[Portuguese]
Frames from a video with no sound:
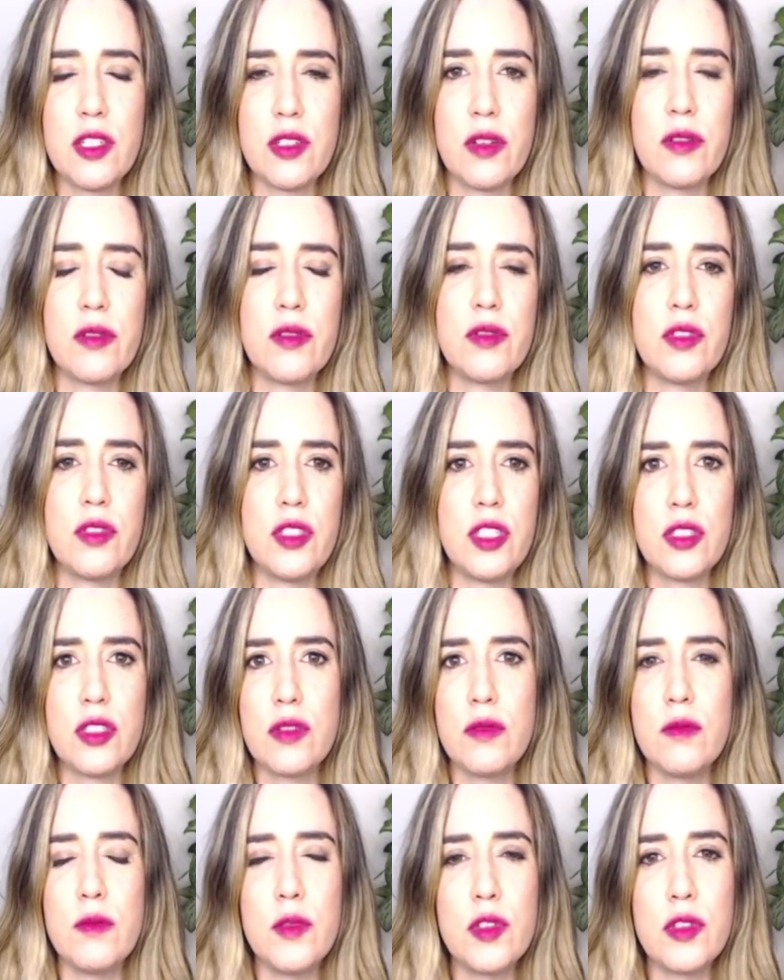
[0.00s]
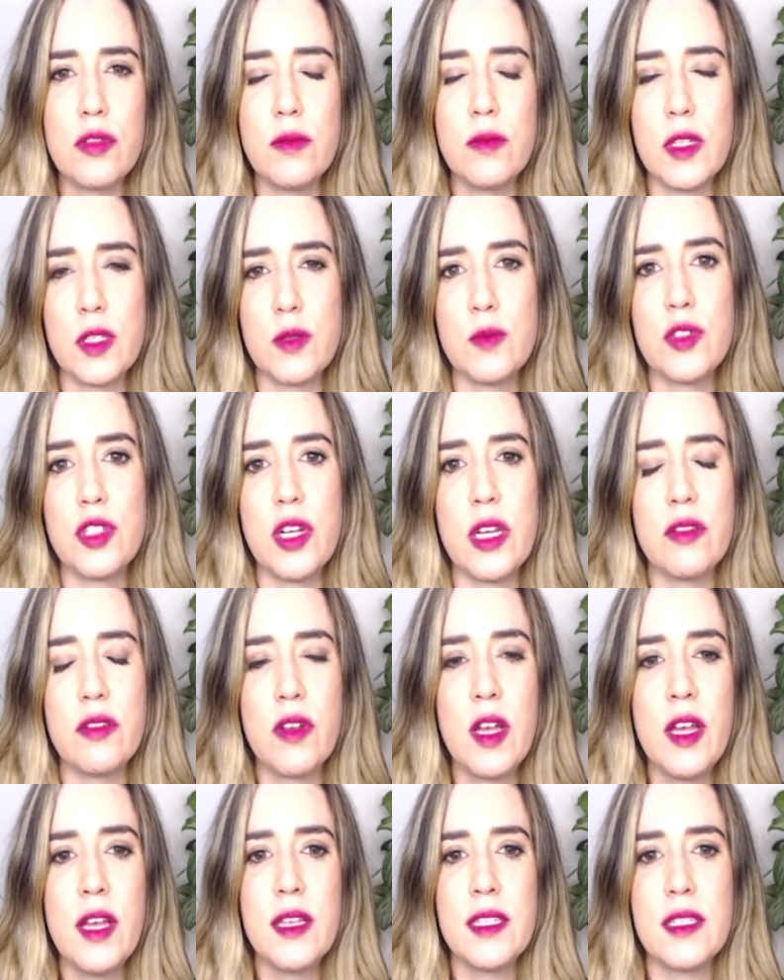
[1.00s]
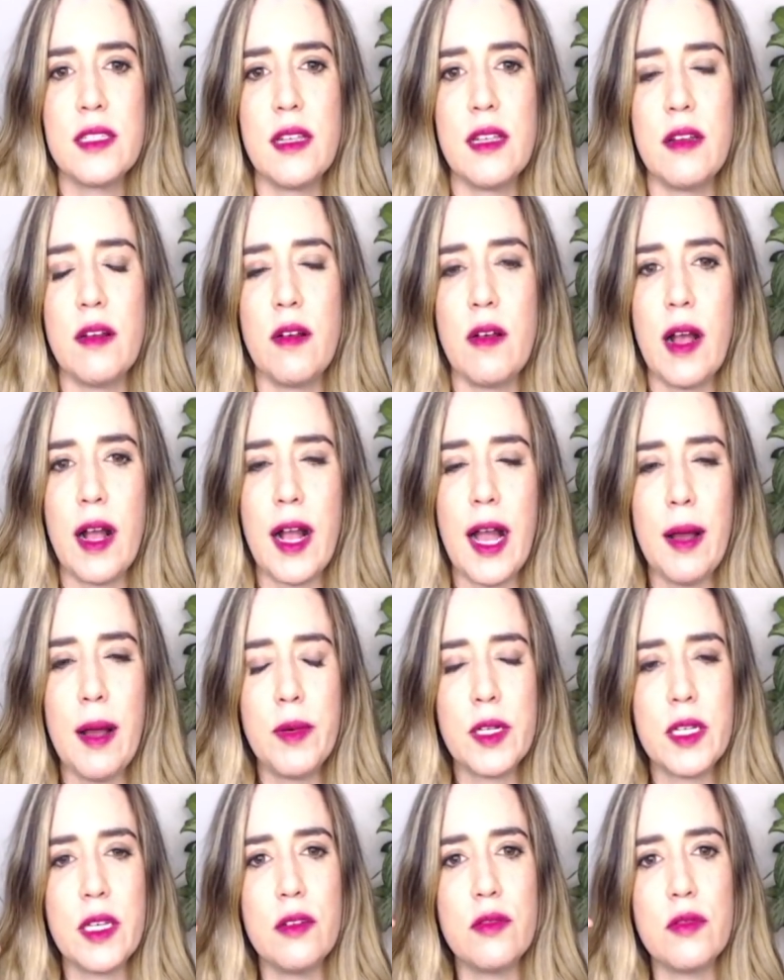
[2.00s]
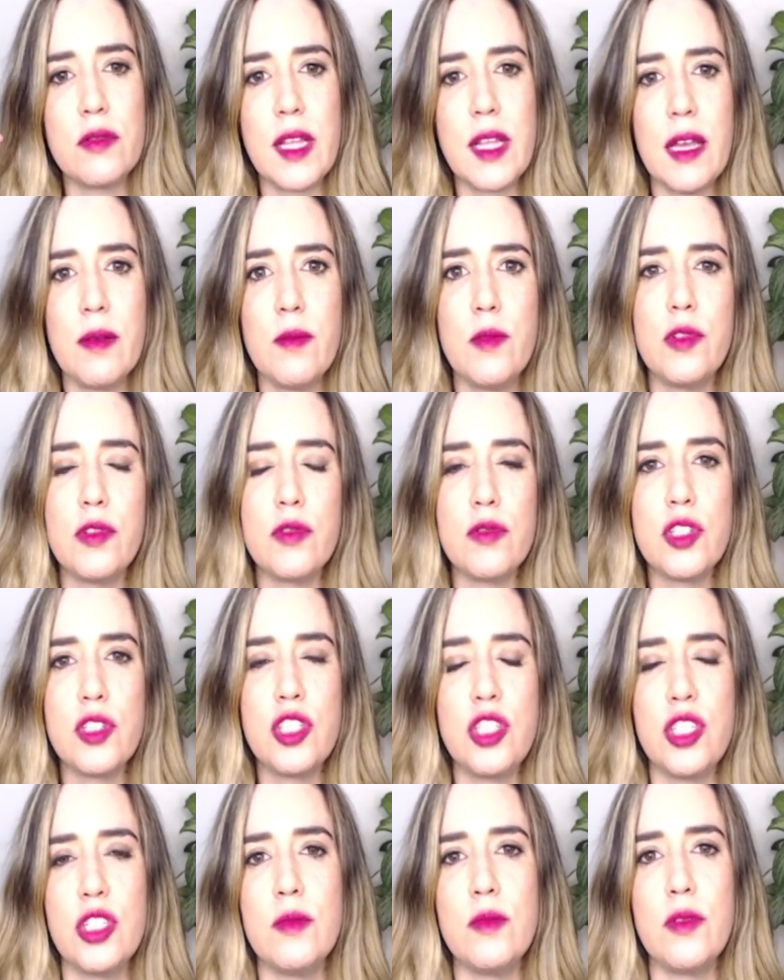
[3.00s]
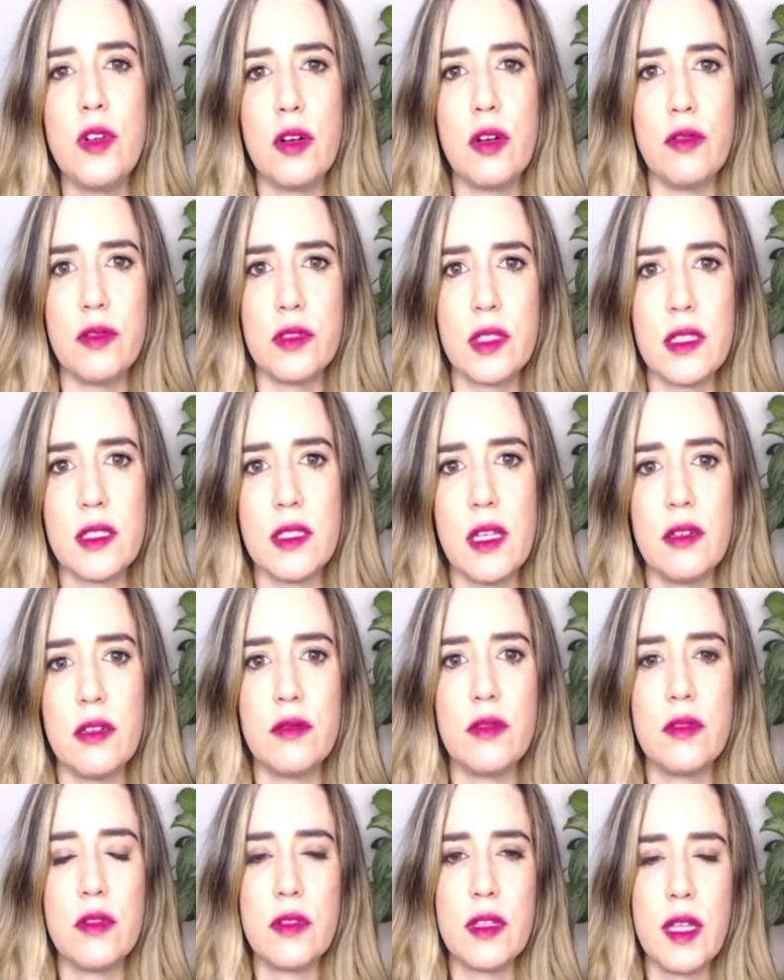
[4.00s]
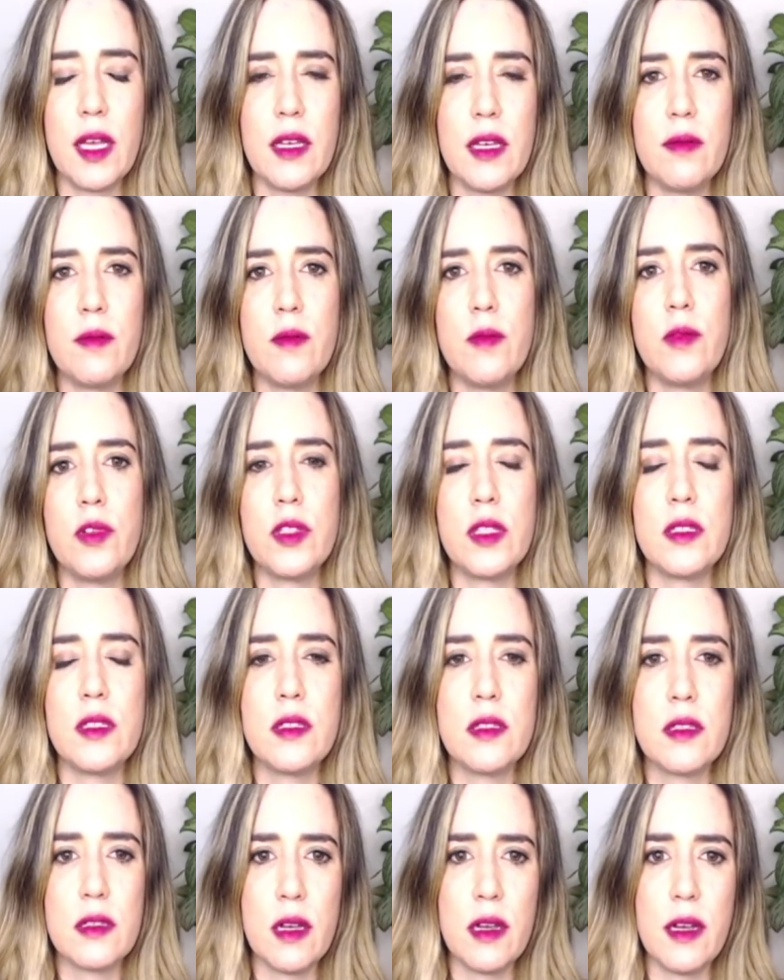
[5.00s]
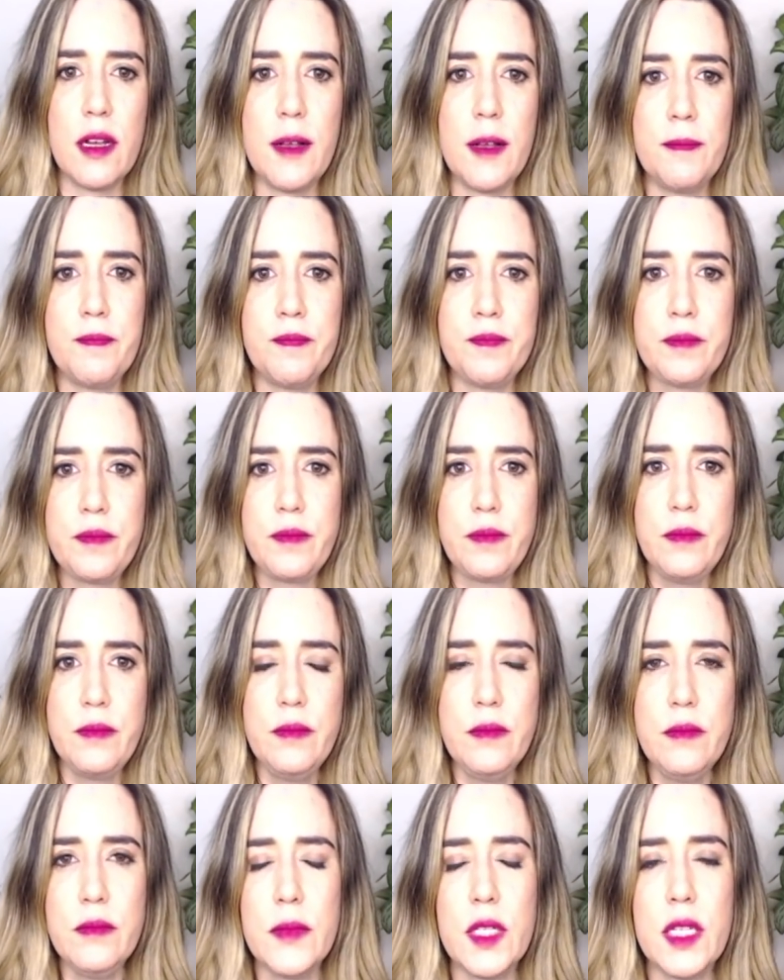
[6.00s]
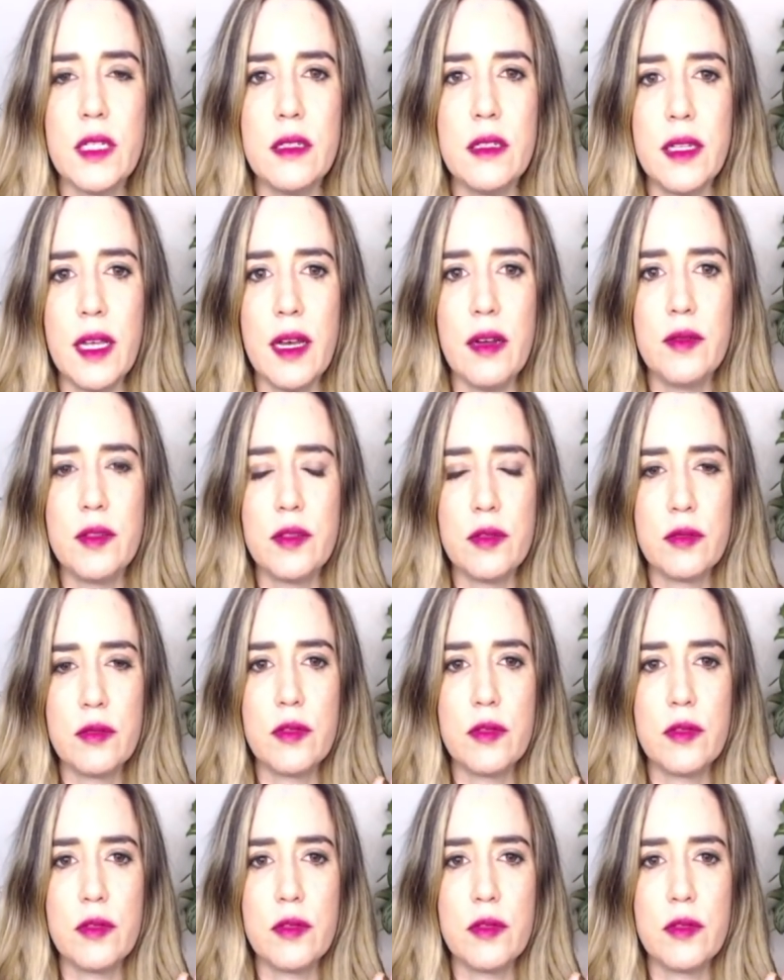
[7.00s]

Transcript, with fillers: todos os dias, muito do mesmo jeito, você acaba que não tem muito estímulo acontecendo, não tem muitas. Uh né?